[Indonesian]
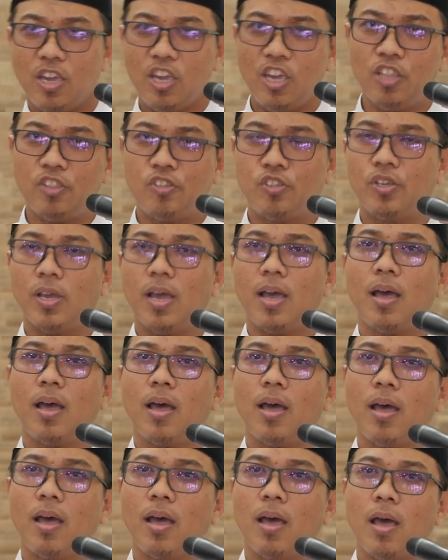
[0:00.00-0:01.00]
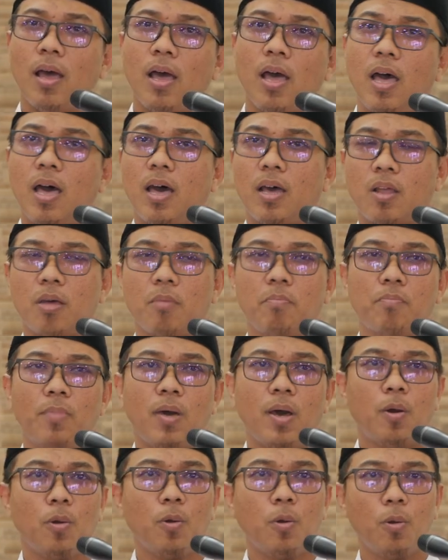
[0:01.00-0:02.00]
Idja'a
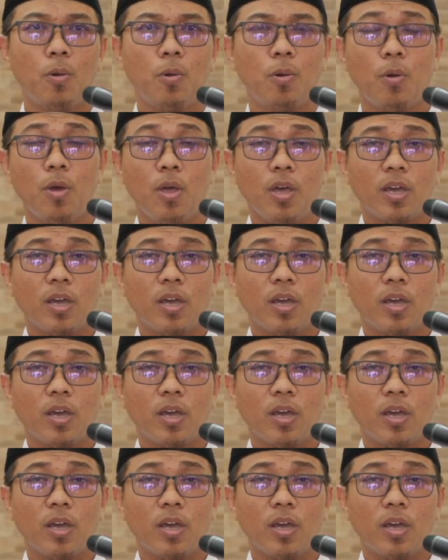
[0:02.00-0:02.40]
rabbahu